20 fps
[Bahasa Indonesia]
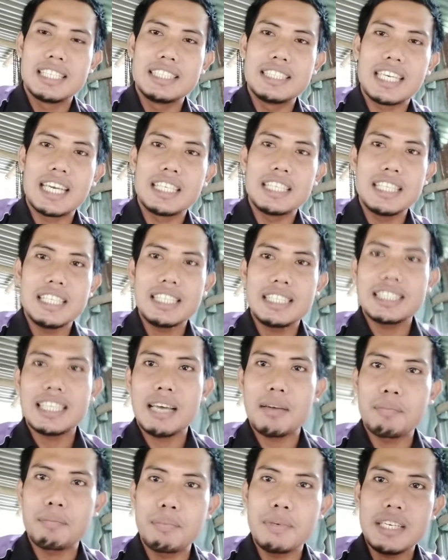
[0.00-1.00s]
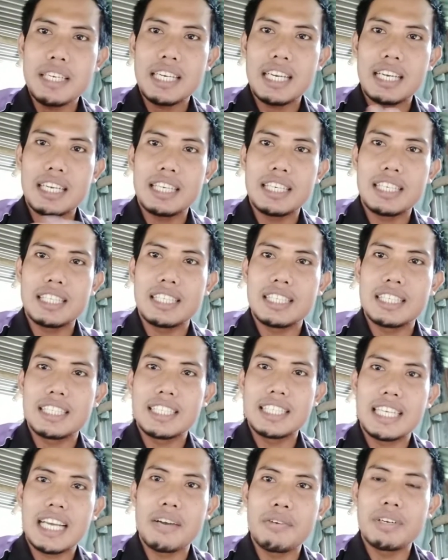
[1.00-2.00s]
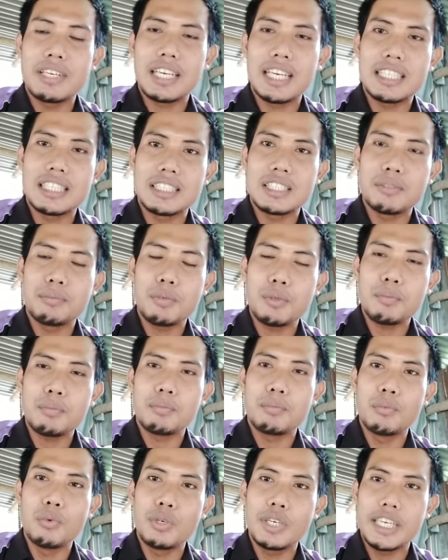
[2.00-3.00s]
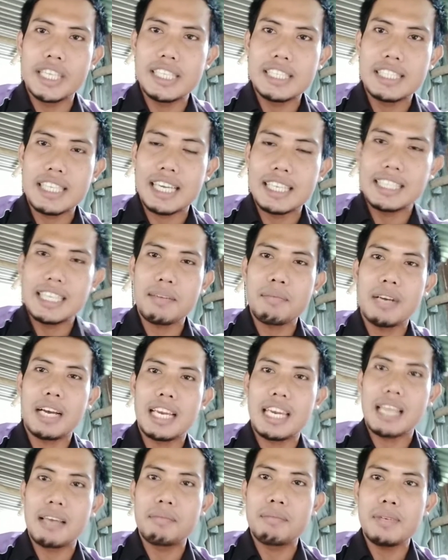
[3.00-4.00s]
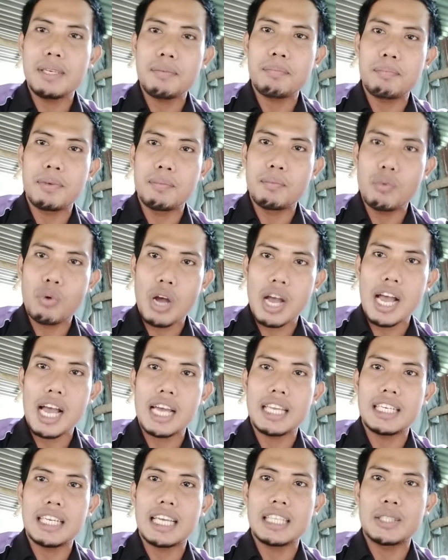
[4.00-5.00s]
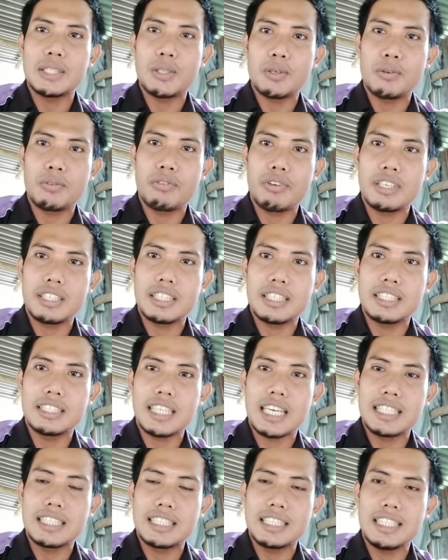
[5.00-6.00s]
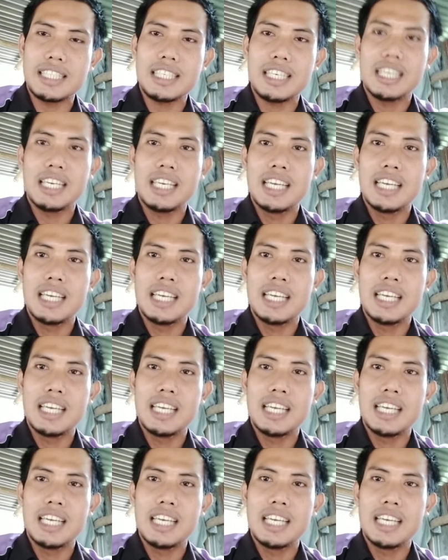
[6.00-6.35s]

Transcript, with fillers: Jadi sapi yang dikawinkan tersebut mungkin saja mengalami pembuahan atau fertilisasi